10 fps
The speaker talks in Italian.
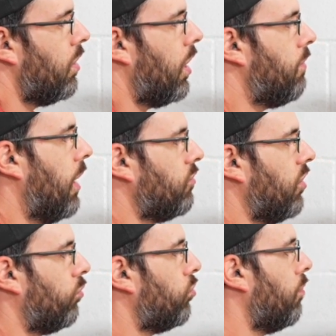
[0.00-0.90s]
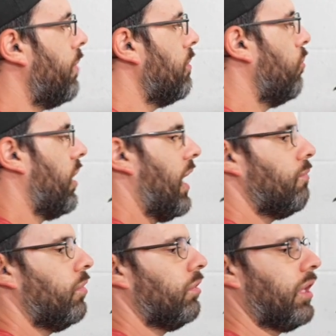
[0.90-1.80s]
Abbiamo già tutto il primo
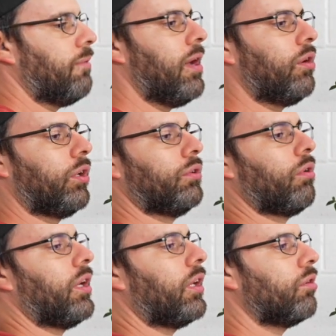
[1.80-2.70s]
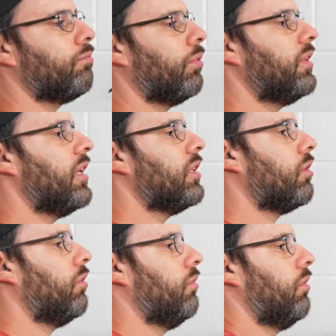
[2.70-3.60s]
ramo, che è bello che torna anche un po'
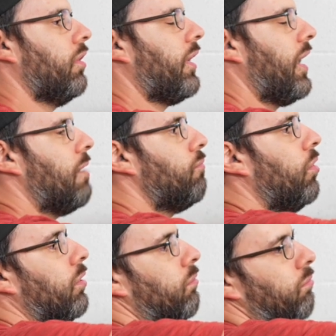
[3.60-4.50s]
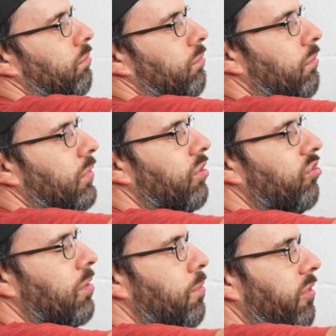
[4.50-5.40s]
indietro, ramo di
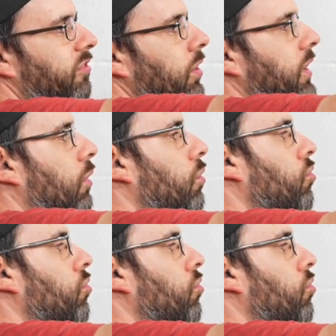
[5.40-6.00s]
semi profondità qui